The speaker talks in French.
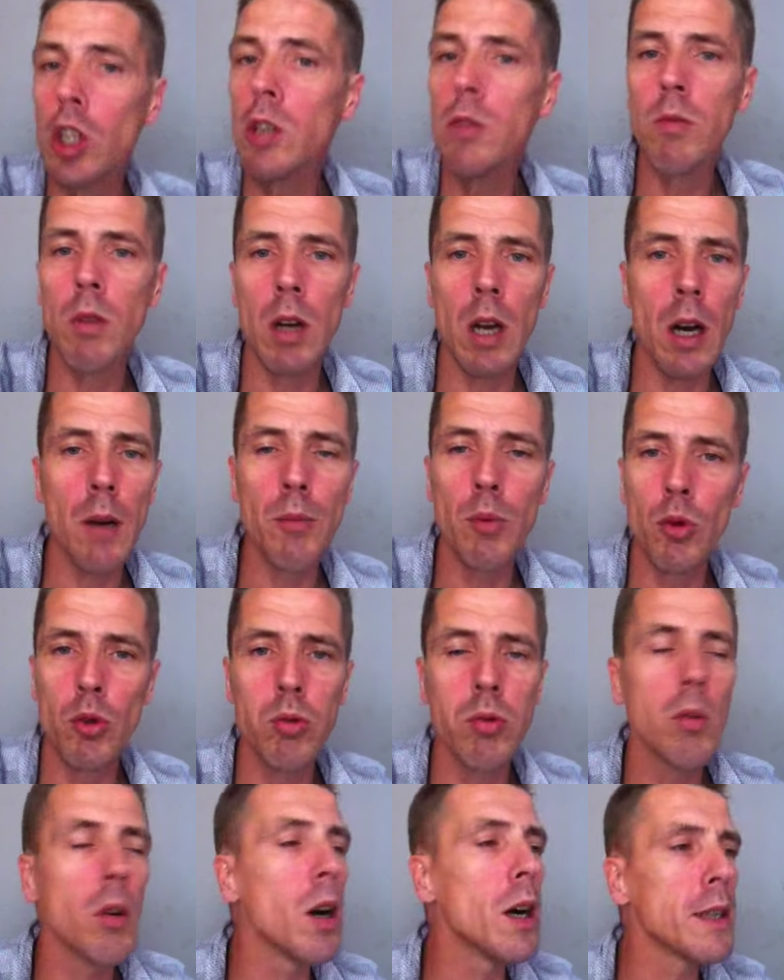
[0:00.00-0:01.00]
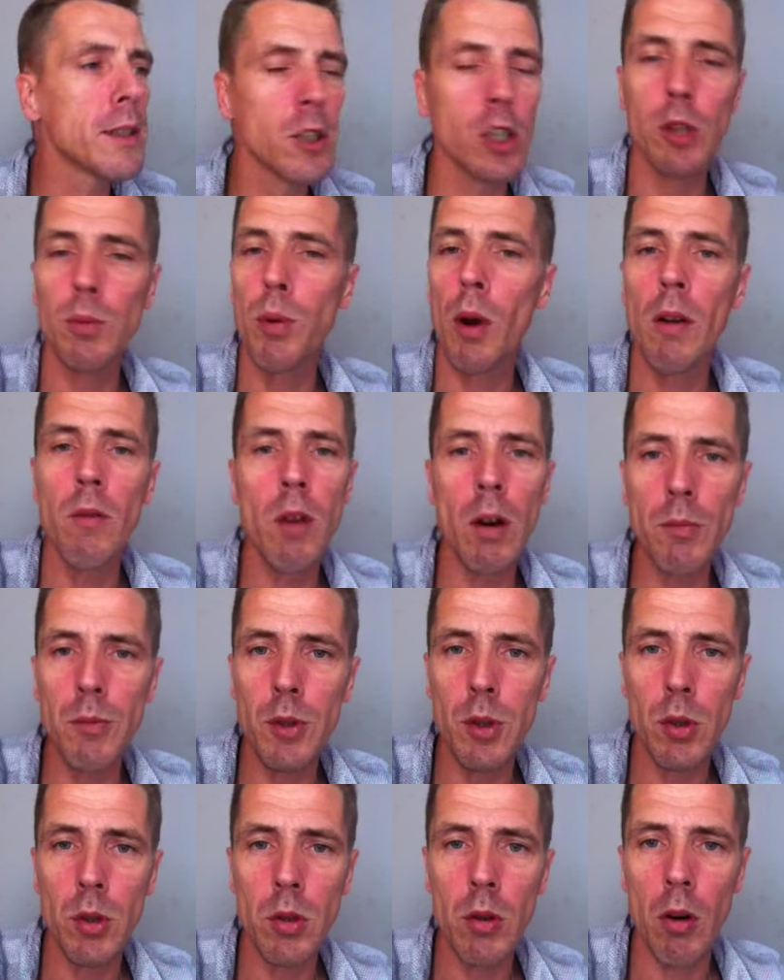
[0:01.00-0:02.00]
je dis voilà, bonjour, est-ce que je pourrais voir
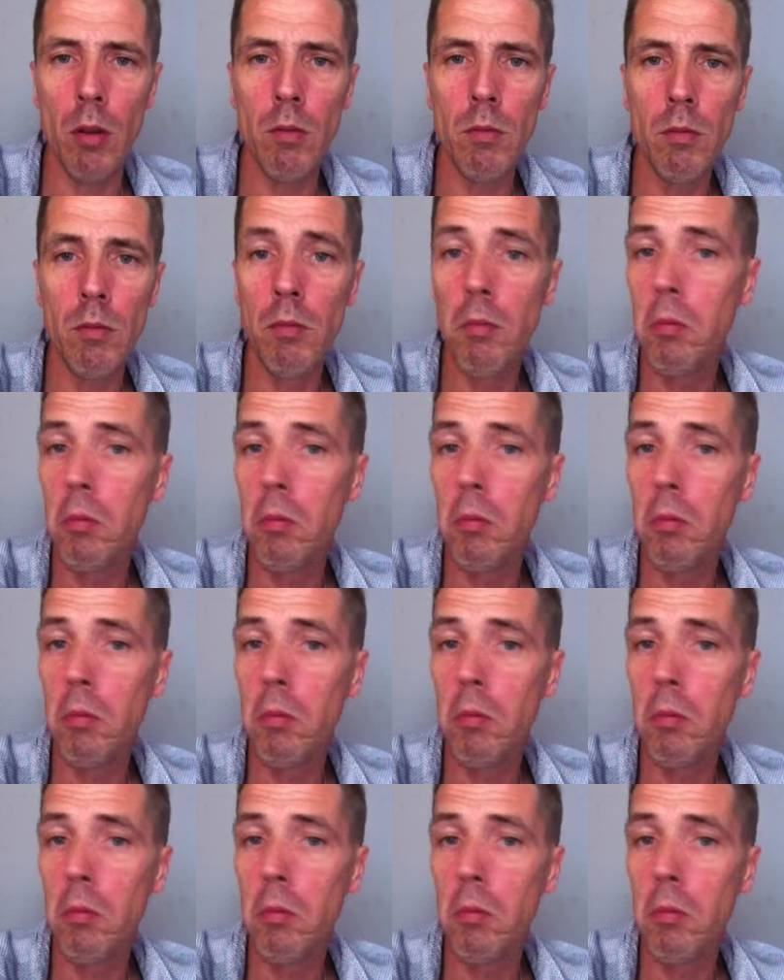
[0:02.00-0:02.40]
Monsieur Legrand